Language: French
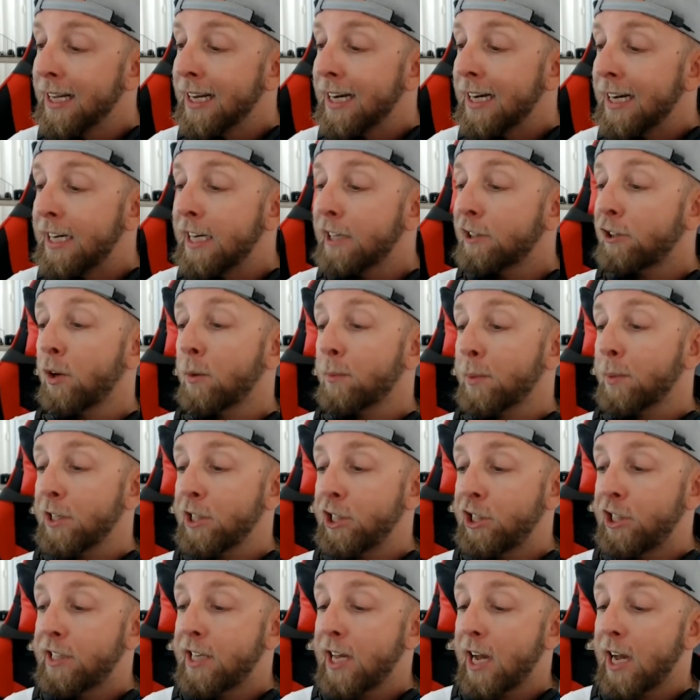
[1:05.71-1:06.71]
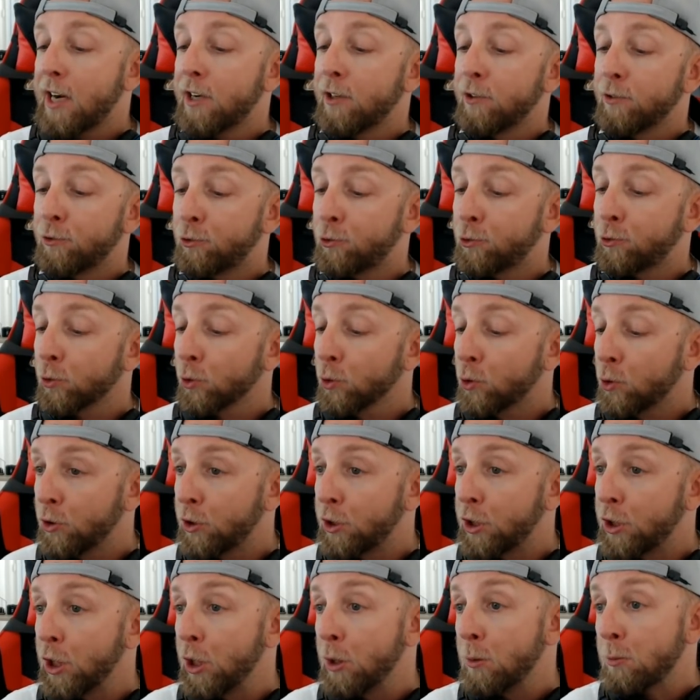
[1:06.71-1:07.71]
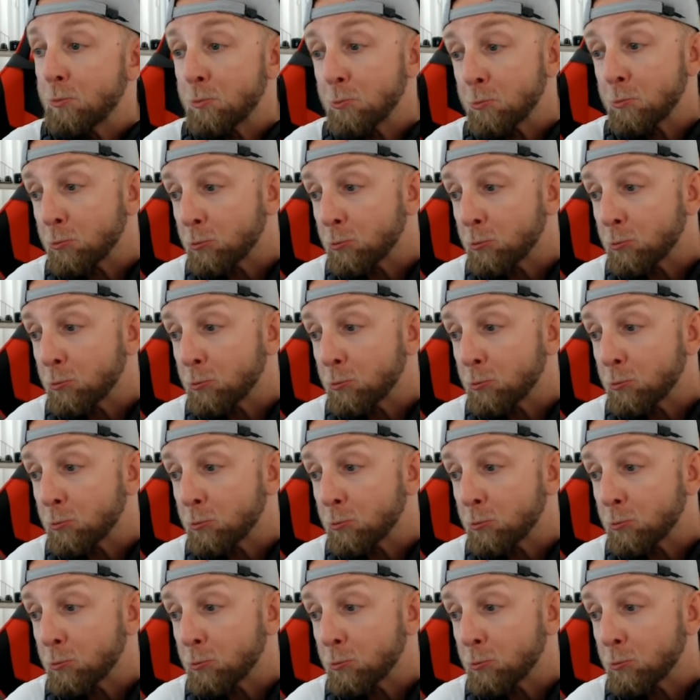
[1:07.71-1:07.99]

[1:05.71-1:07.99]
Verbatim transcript: Lecteur d'empreinte digitales sur le côté,